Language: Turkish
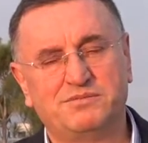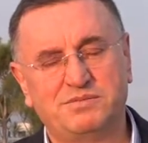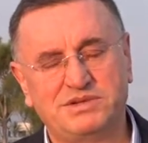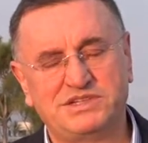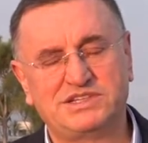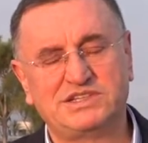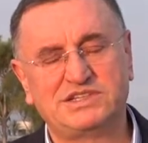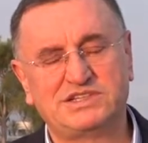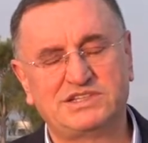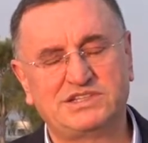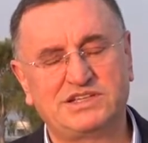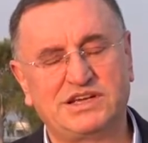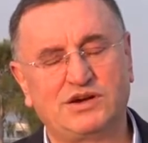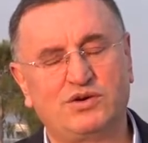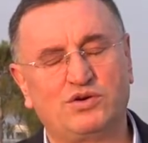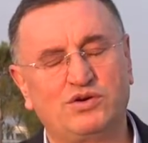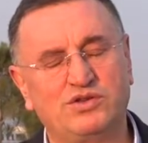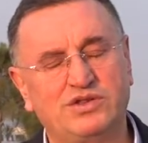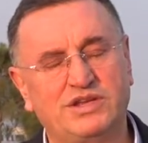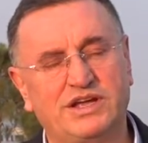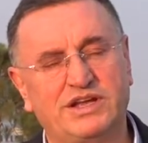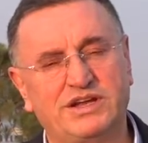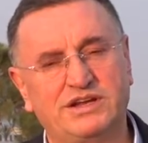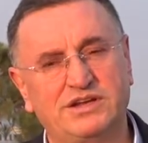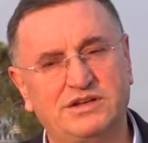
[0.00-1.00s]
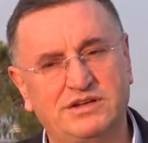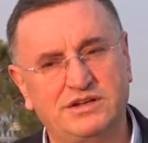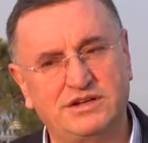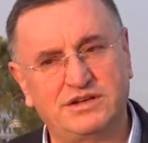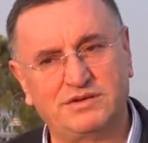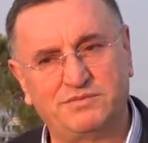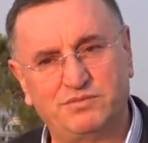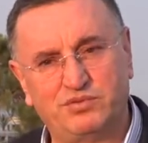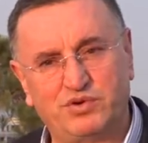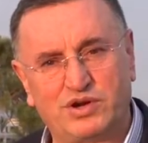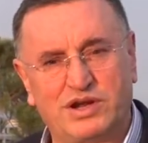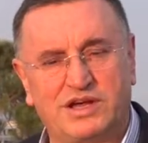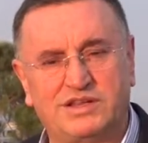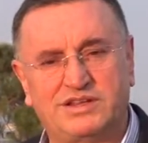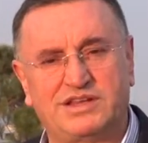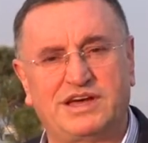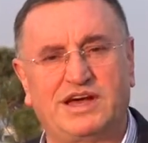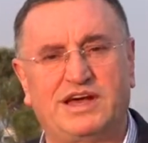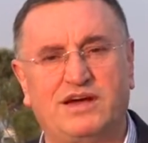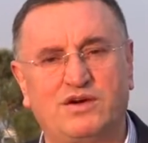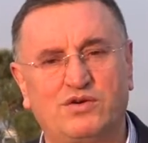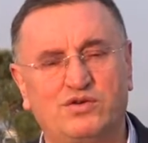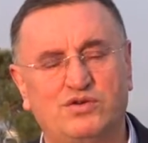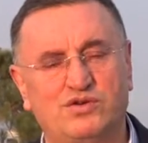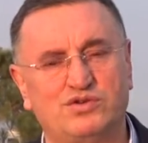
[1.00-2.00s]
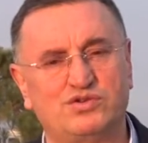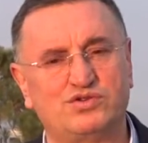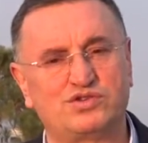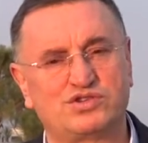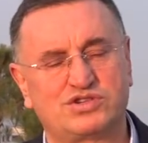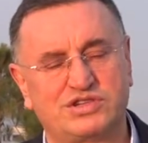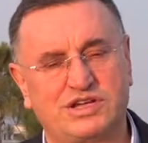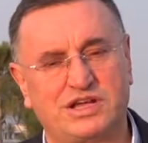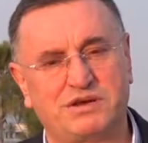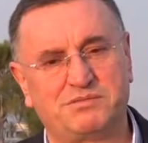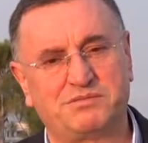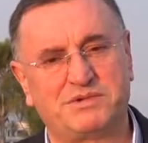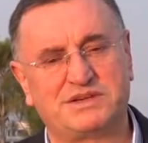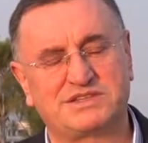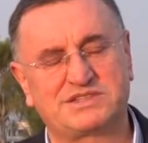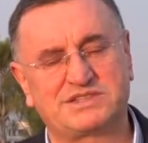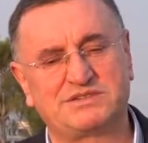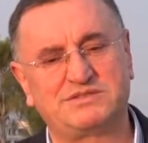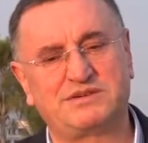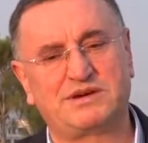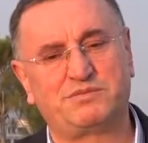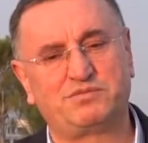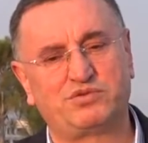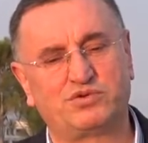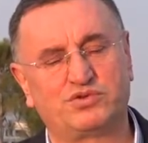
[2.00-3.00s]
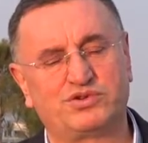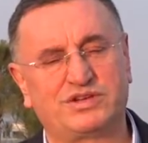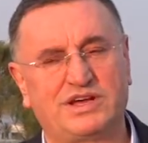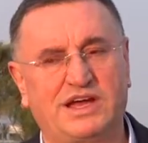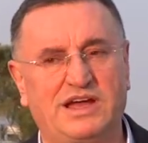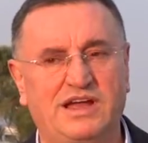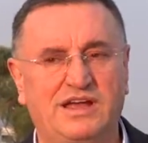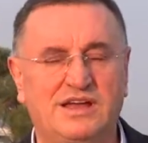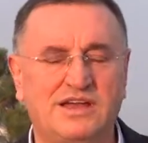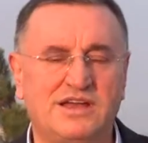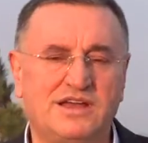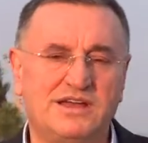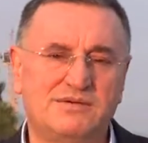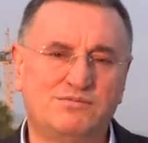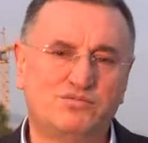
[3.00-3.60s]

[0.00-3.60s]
Biz işte onların e, burada konuşlanması ve burada